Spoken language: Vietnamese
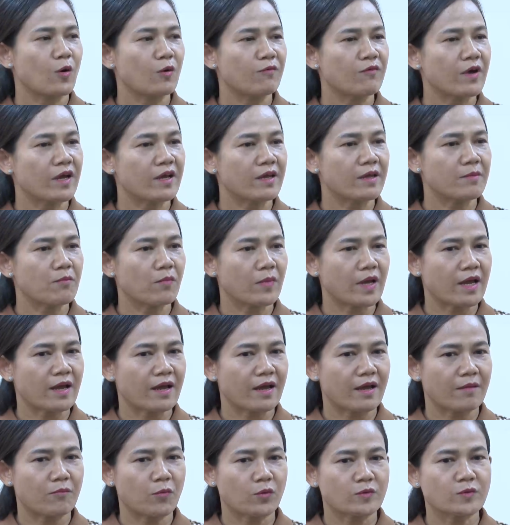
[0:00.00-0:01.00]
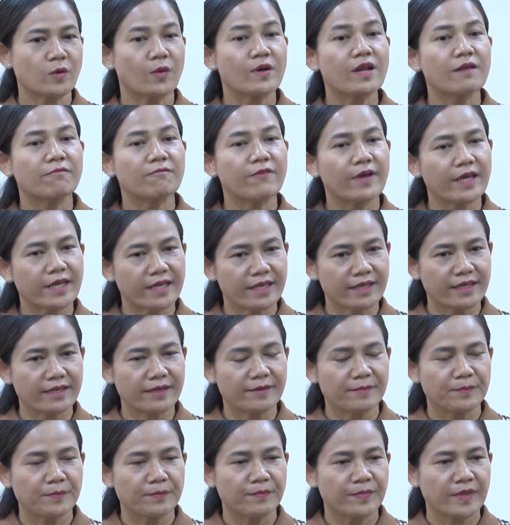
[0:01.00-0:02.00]
Việt Nam. Đồng chí ghi nhận
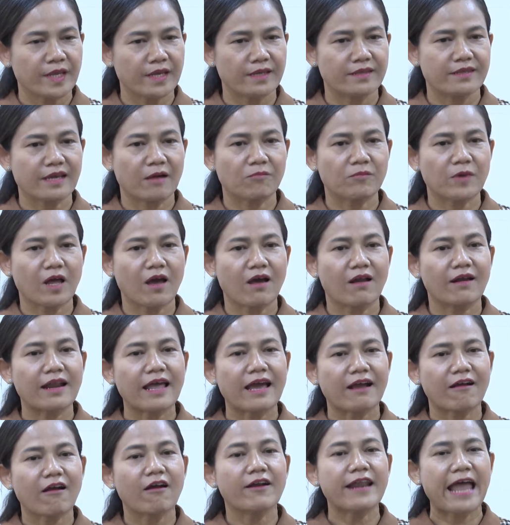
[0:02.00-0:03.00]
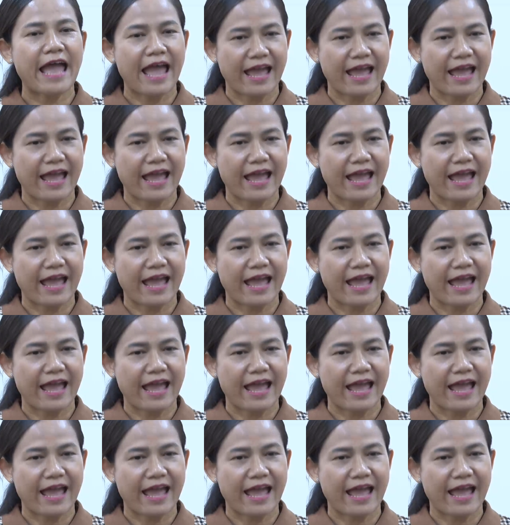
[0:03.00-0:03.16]
đánh giá cao những đổi mới